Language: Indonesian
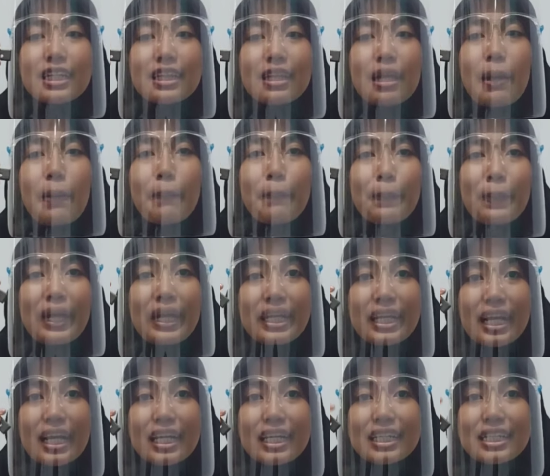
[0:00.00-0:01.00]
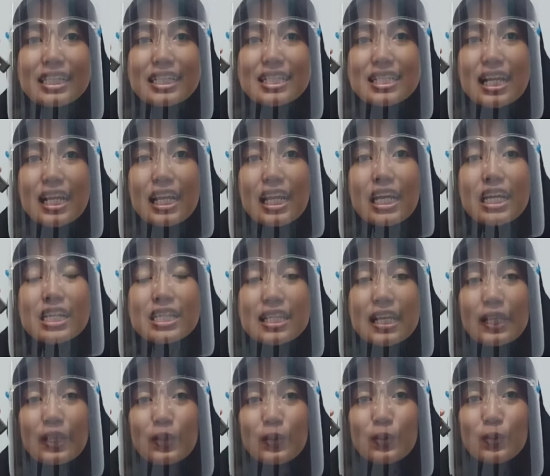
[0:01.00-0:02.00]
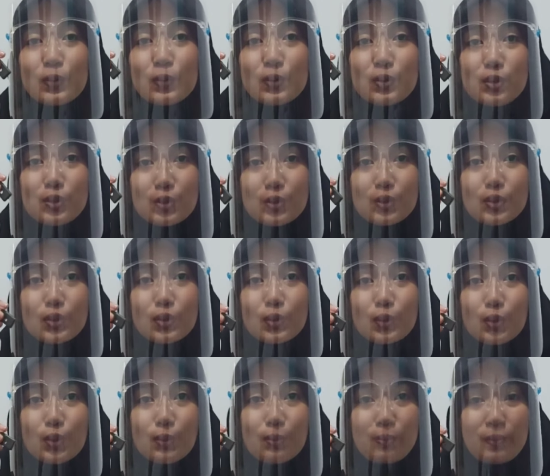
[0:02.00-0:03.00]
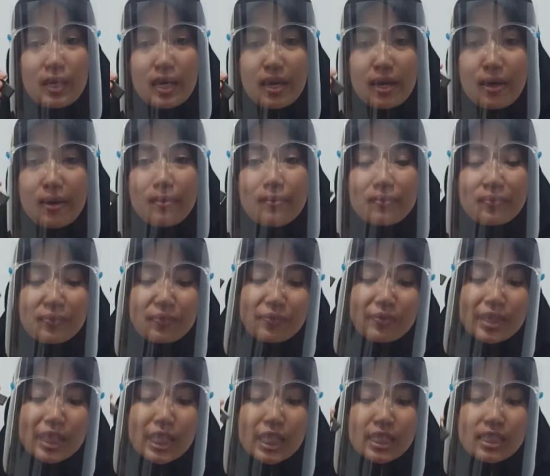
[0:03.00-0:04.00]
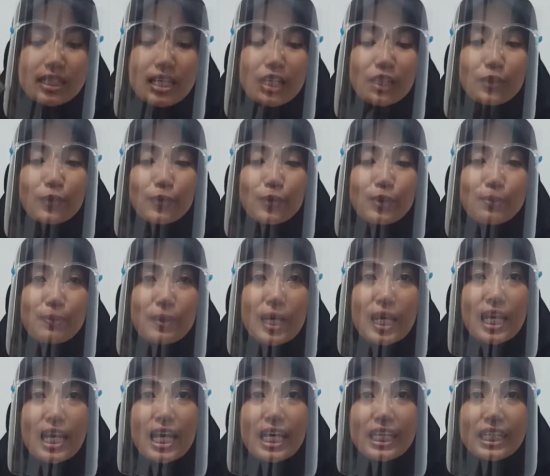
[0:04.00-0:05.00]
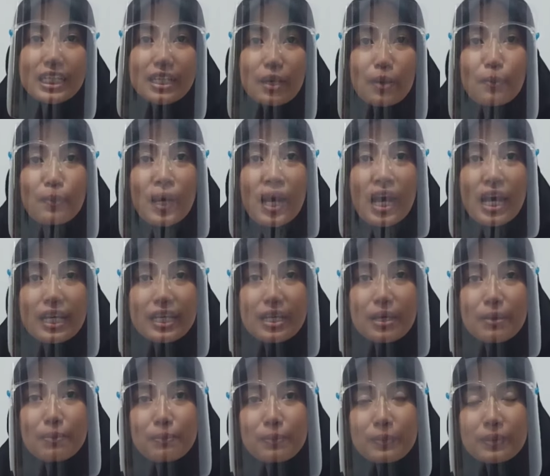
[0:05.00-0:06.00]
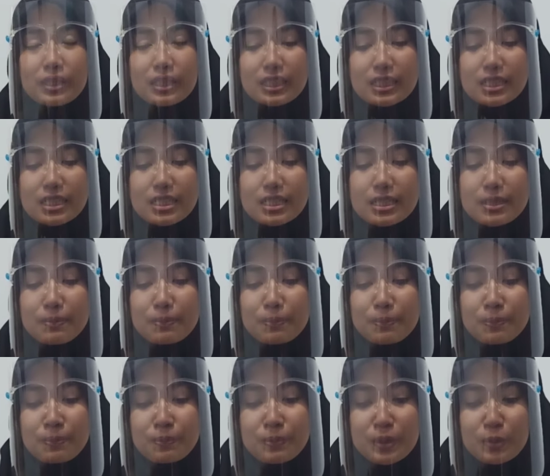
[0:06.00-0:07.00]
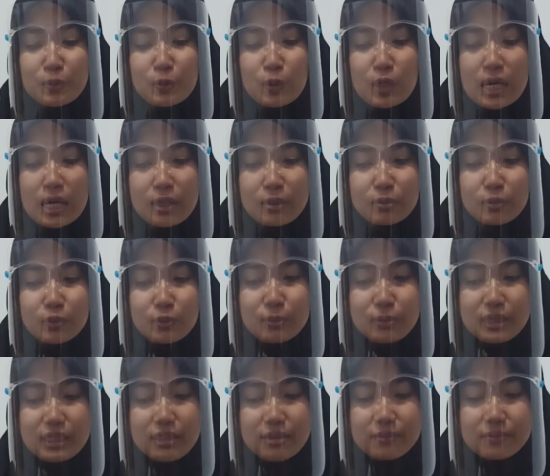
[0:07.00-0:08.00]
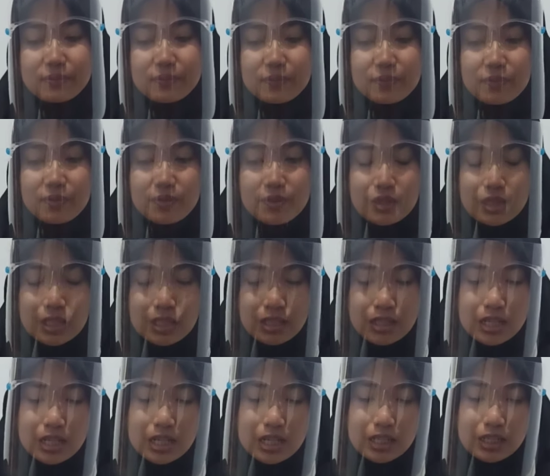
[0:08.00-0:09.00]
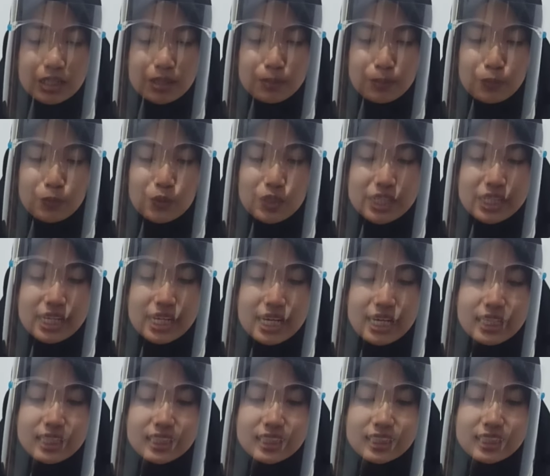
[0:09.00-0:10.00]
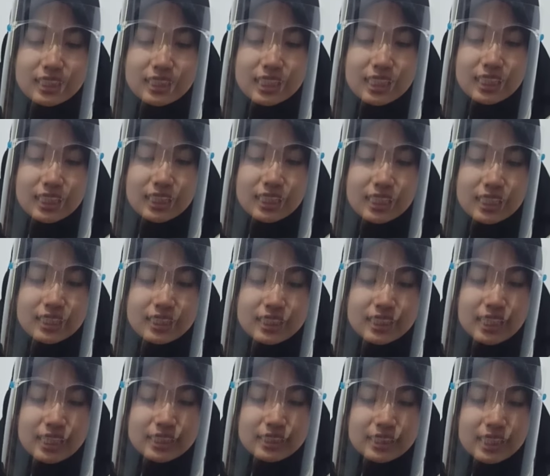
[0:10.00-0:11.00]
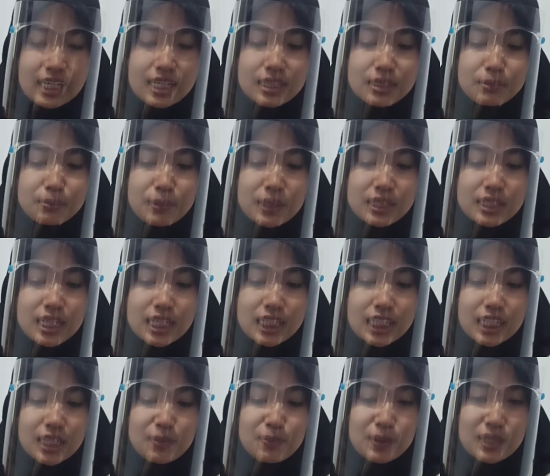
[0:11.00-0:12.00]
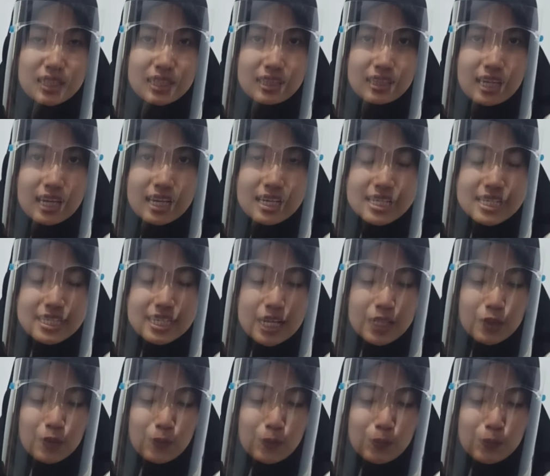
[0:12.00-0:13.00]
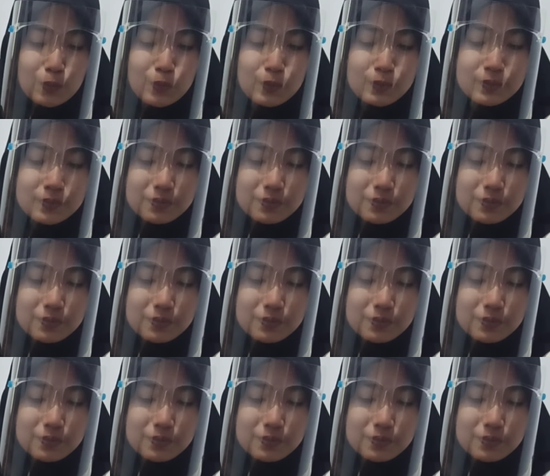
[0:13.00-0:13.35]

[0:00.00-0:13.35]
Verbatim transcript: kita pegang di salah satu ujung kutubnya dan kutub yang lainnya menghadap ke permukaan bumi. Kemudian kita dekatkan pada klip kertas satu